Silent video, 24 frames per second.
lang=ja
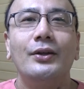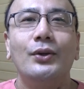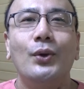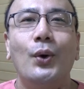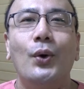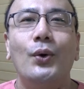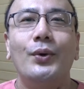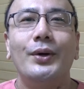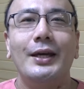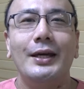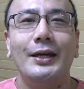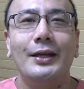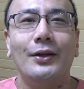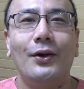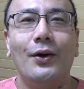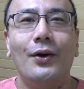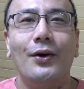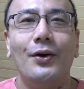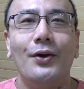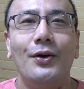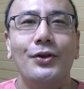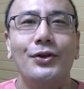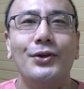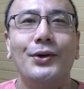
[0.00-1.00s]
当院
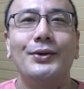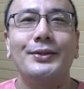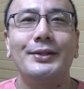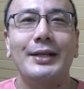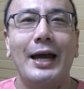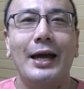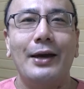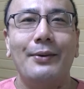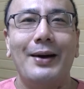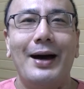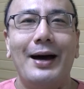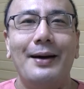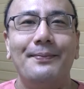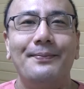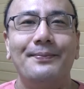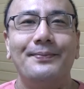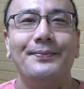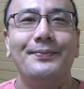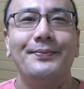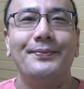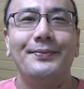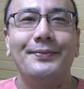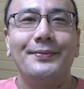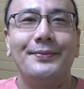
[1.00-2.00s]
の詳細は
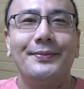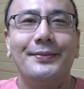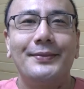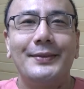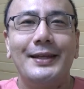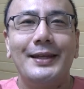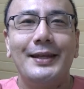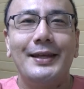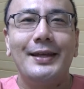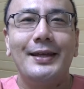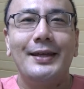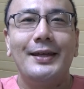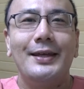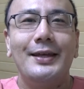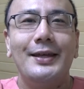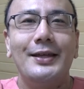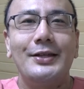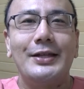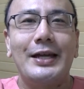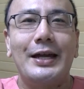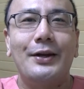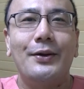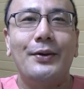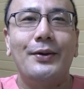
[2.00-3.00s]

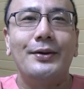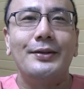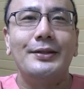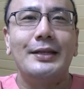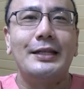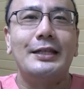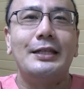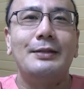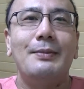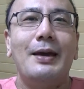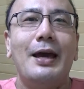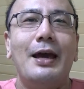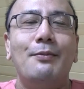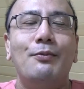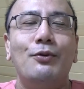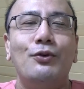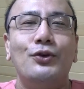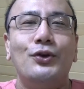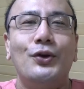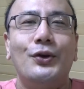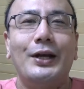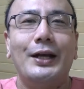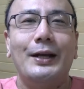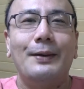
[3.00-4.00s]
下の説明
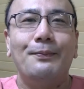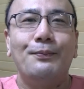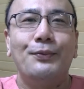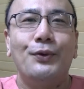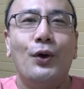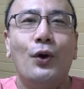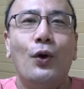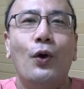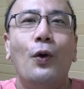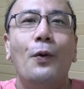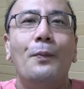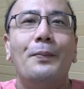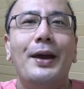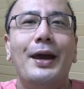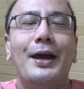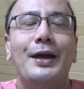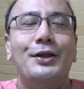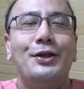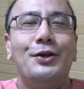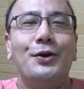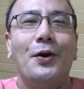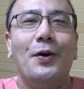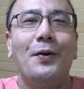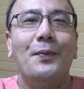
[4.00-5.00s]
文より
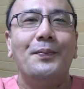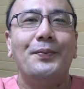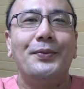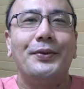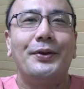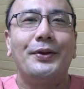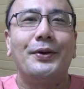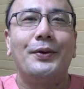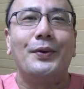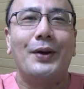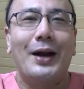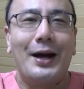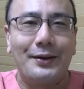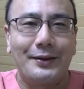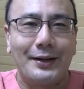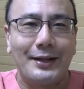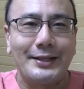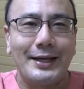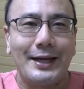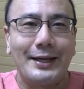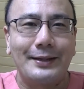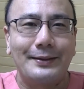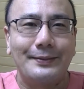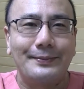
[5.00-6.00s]
ホームページをご覧く
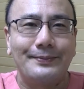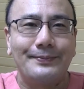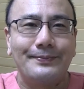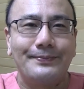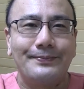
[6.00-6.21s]
ださい